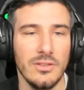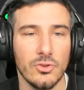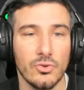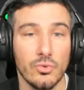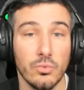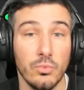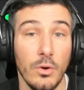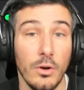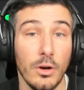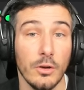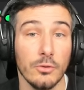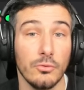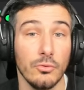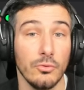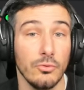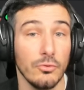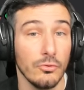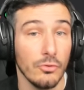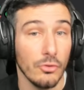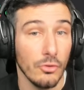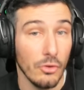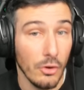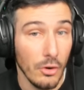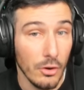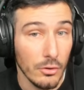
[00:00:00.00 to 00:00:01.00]
joueur de
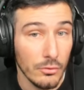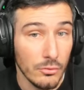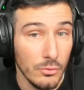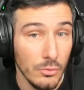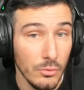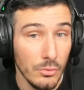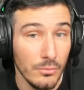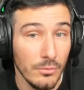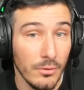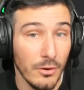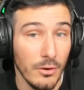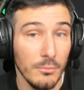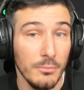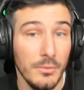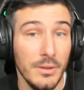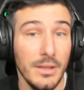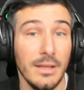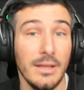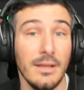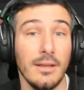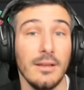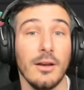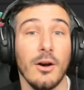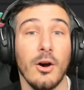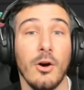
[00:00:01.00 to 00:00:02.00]
39 ans mais